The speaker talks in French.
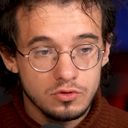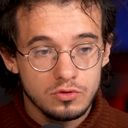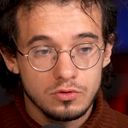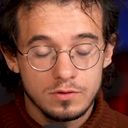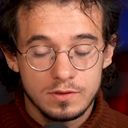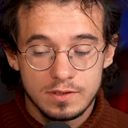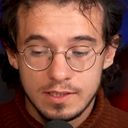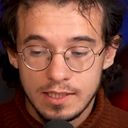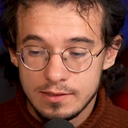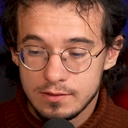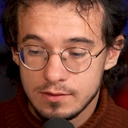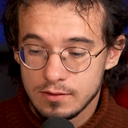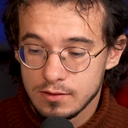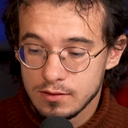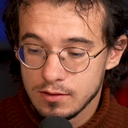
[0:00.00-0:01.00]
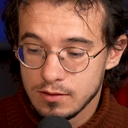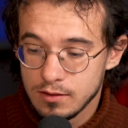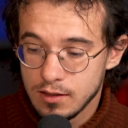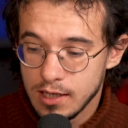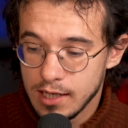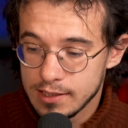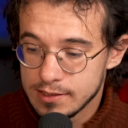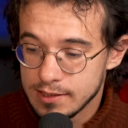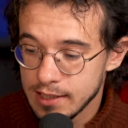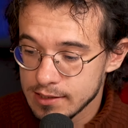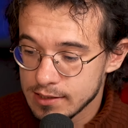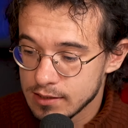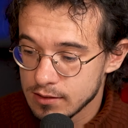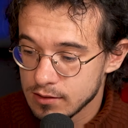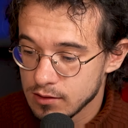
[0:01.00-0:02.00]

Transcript: sur cette attaque,